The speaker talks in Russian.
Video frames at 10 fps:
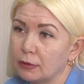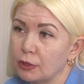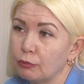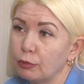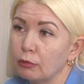
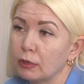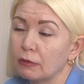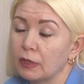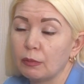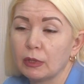живут долгое
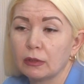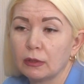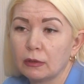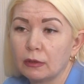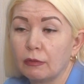время
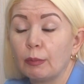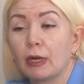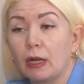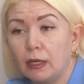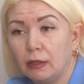два
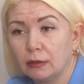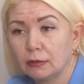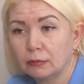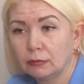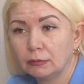поколения,
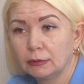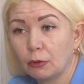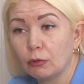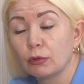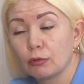
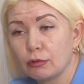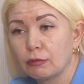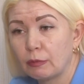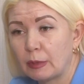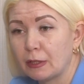такое тоже
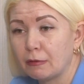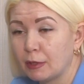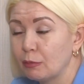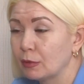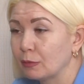вот в
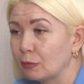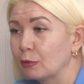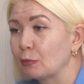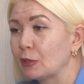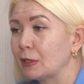последнее время
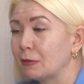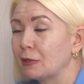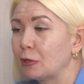вот мы с этим